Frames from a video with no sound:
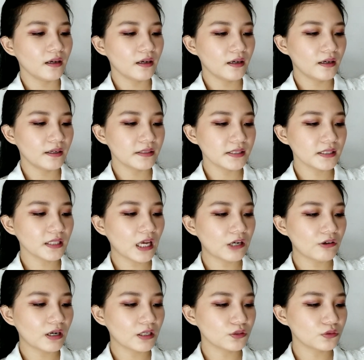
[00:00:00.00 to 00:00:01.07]
Eh,
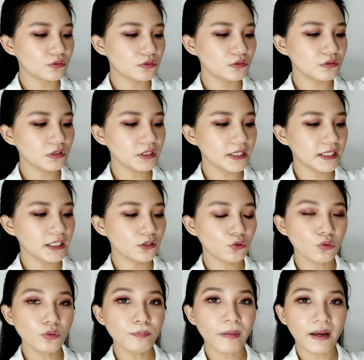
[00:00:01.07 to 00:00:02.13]
setahu aku ini
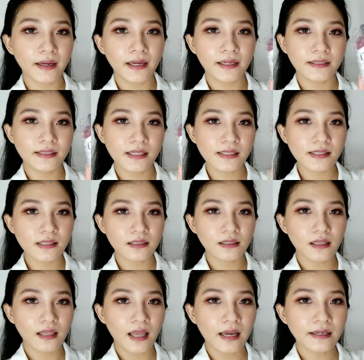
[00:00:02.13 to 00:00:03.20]
tuh pakainya
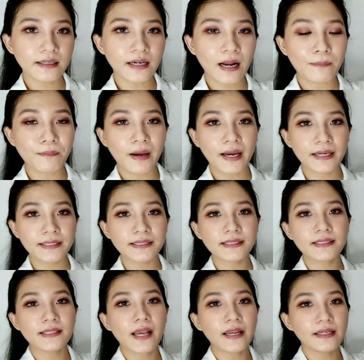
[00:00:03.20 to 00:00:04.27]
setelah keramas
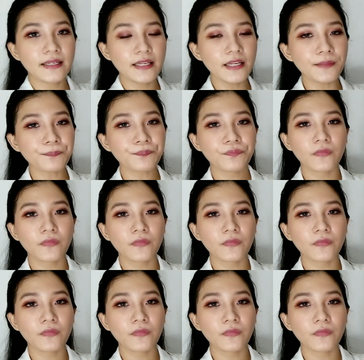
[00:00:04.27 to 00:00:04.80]
jadi